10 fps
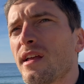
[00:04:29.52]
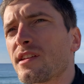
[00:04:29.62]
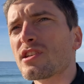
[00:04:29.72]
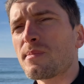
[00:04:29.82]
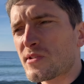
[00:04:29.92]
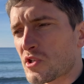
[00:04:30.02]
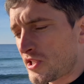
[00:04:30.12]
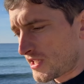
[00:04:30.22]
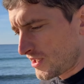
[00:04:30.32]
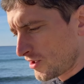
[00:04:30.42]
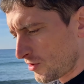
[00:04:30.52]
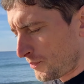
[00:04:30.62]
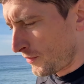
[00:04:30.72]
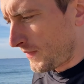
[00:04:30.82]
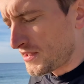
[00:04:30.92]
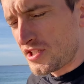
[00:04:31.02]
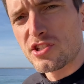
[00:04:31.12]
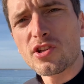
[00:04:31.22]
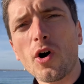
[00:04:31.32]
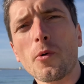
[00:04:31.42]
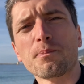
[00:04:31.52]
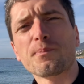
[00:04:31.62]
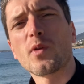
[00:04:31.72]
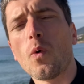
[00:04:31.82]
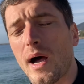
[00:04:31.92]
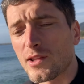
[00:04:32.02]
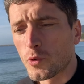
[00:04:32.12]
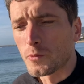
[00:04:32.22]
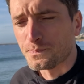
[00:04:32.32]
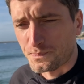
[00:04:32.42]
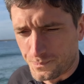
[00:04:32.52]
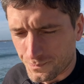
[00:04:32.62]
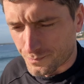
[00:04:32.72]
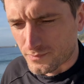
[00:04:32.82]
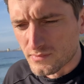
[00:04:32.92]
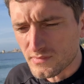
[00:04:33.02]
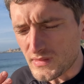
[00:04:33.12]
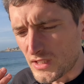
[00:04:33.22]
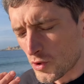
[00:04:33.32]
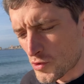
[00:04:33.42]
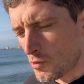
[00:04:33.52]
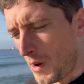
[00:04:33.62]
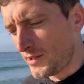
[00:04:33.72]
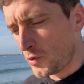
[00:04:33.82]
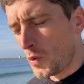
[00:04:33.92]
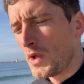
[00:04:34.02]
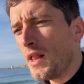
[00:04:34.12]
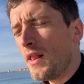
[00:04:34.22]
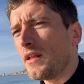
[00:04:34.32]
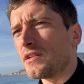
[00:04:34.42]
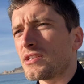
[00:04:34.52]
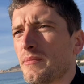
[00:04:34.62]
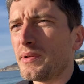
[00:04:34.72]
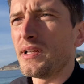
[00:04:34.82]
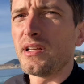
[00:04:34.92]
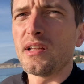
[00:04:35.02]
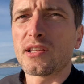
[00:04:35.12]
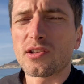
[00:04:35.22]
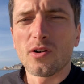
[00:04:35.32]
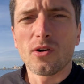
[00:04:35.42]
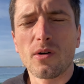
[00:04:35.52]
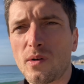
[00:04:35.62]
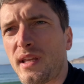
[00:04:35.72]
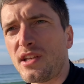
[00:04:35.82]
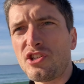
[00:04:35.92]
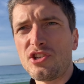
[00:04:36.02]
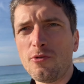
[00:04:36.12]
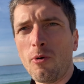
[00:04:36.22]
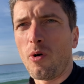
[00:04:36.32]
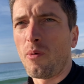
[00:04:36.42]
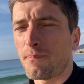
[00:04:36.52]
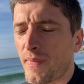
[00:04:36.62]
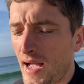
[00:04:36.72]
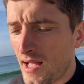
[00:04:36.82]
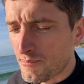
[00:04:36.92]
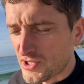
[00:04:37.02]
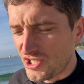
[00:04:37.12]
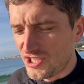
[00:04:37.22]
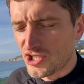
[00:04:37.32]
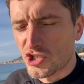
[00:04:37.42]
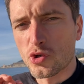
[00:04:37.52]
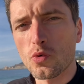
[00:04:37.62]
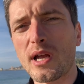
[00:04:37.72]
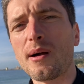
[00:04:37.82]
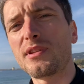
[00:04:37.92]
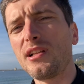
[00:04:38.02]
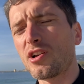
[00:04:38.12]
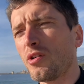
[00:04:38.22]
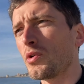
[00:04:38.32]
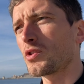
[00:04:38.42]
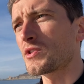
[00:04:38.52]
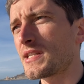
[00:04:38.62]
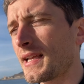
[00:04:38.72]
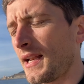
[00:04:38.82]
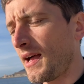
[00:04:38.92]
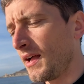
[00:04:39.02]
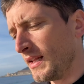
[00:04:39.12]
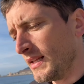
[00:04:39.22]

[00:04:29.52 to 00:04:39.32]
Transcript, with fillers: żeby coś takiego doprowadzić do, do ładu, do składu, żeby to jeździło. A przecież szukam tylko motocykla